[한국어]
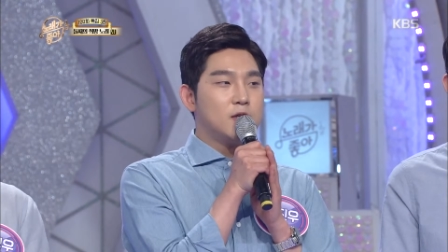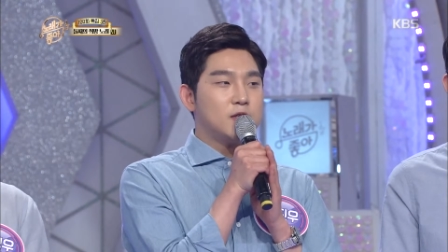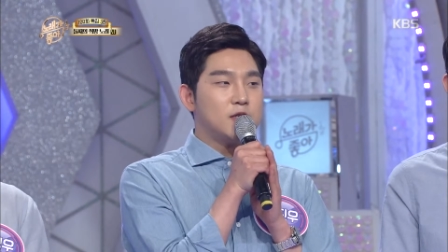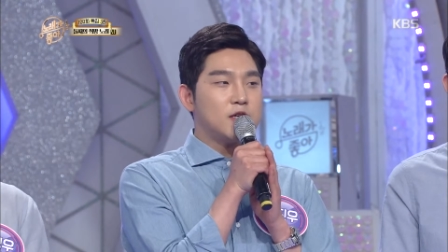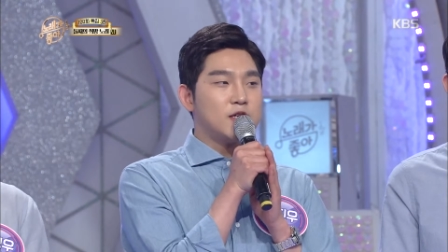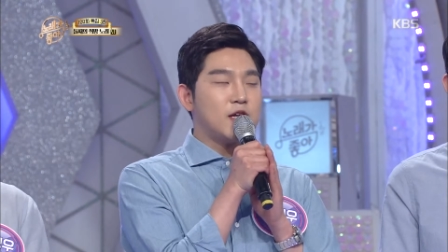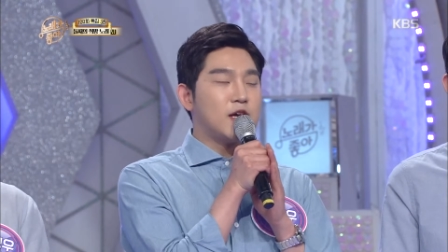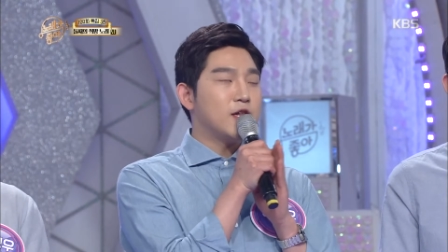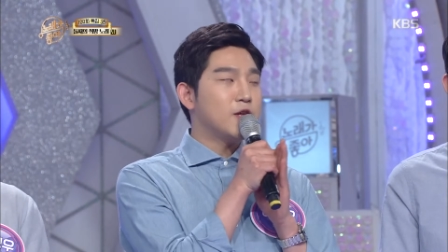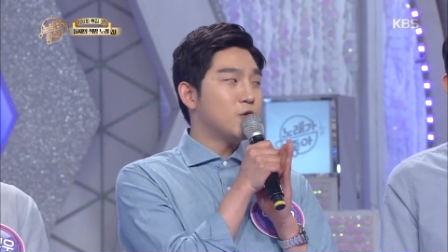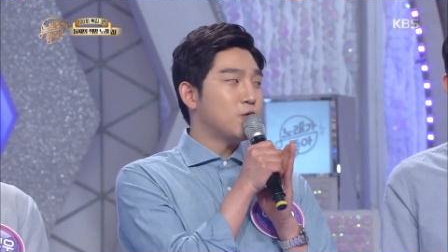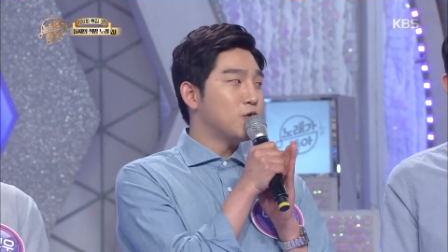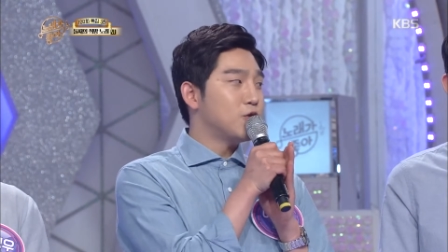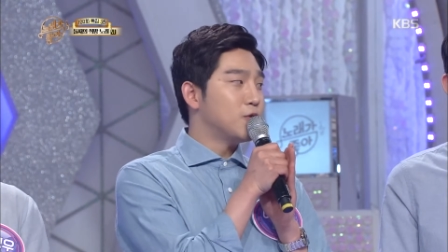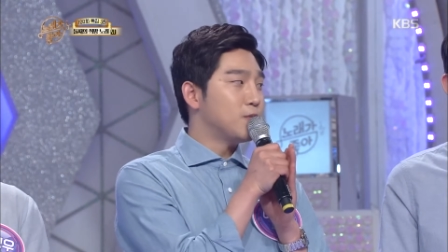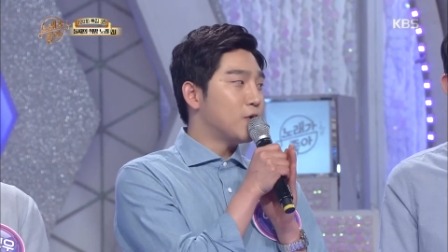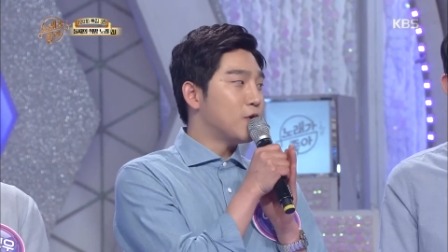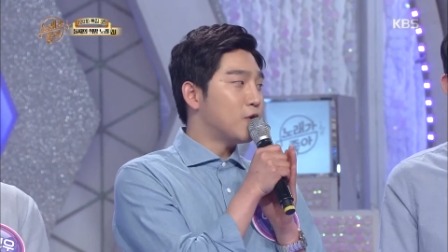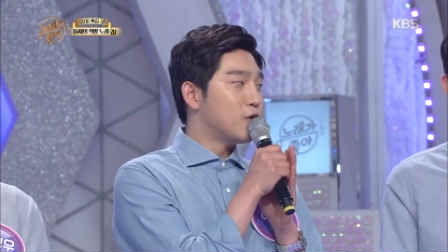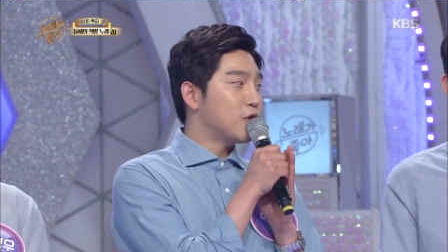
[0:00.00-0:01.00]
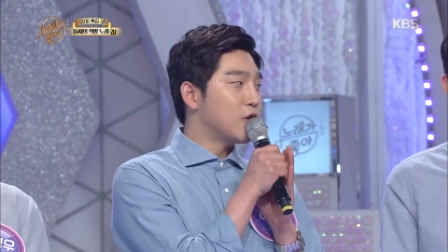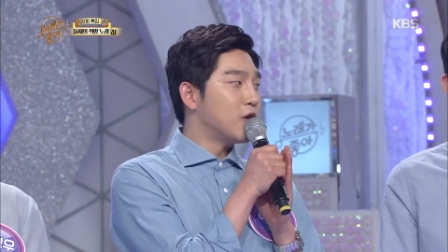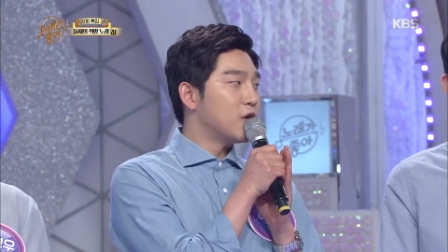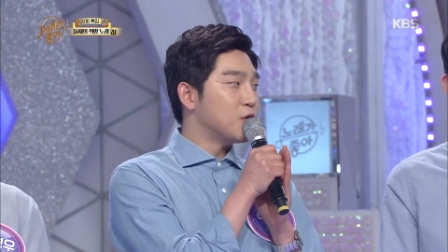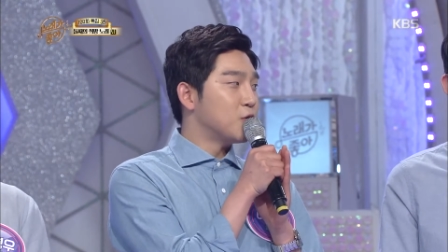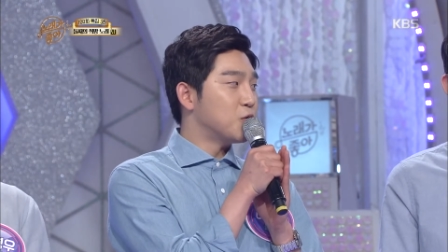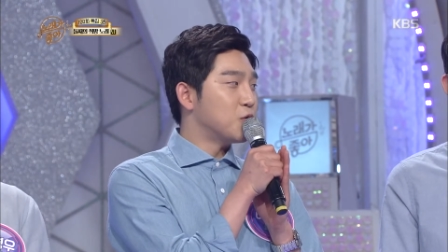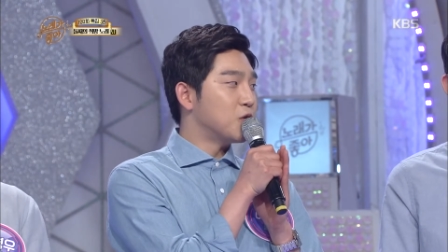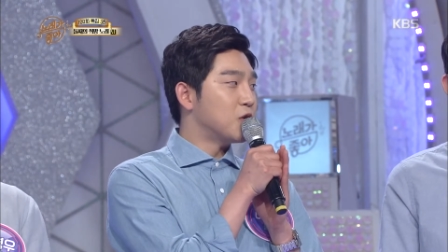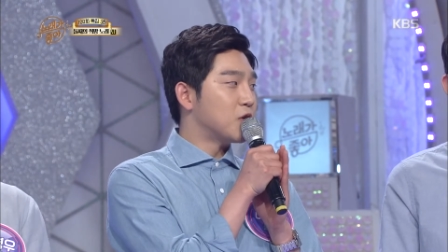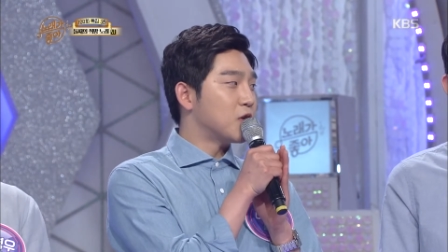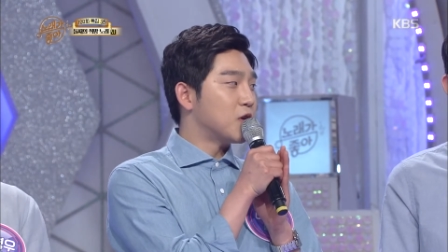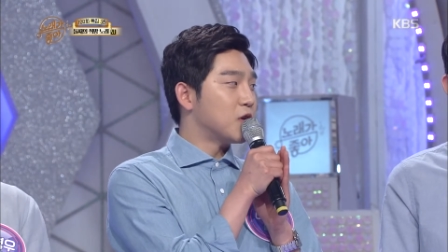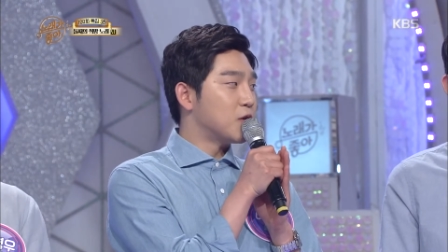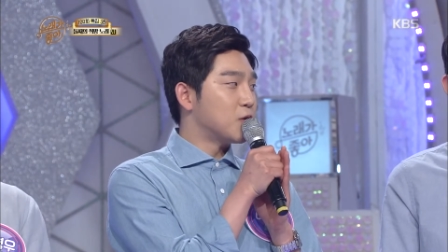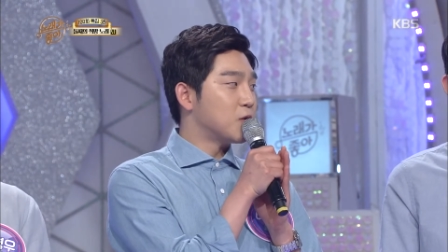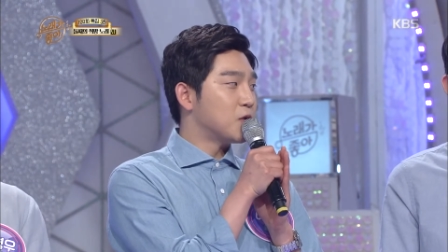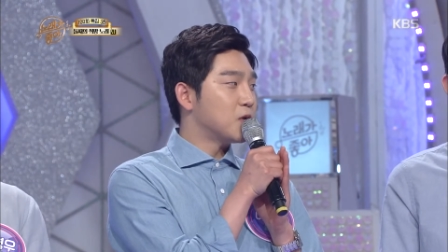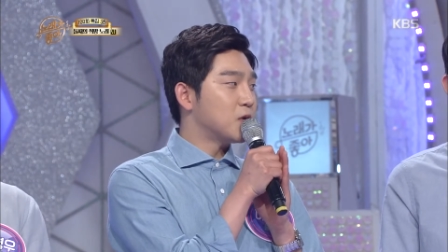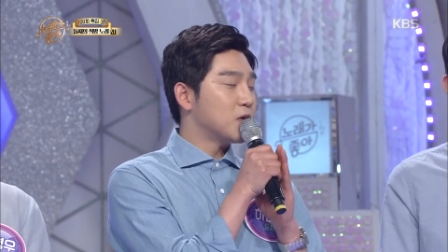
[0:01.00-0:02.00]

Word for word: 제가 다니고 있는 병원에도 이렇게